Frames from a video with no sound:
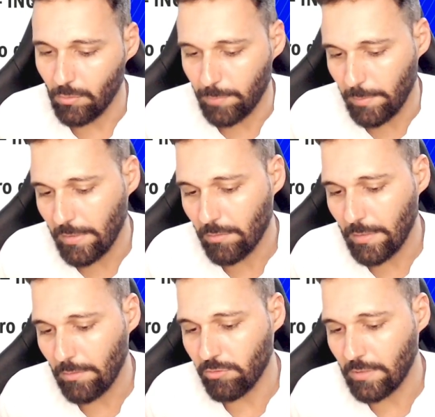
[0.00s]
o primeiro,
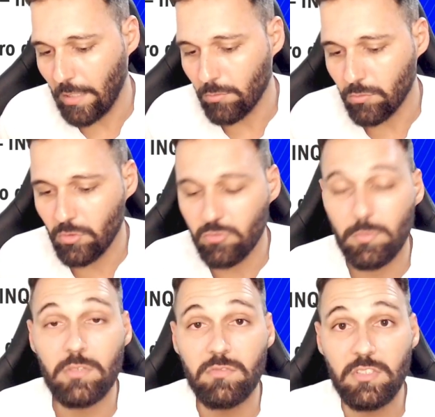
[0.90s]
né, o edital
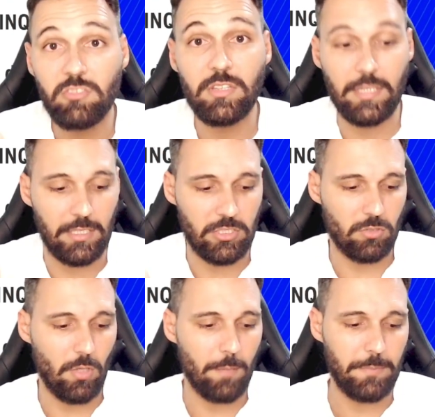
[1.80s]
2023.
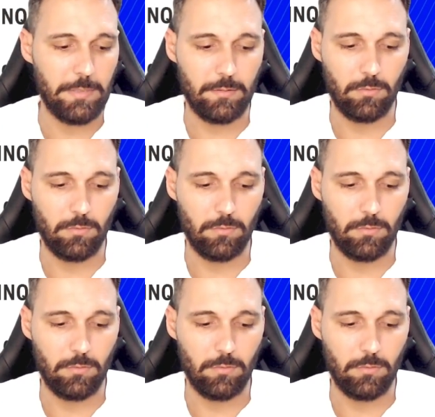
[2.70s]
Top?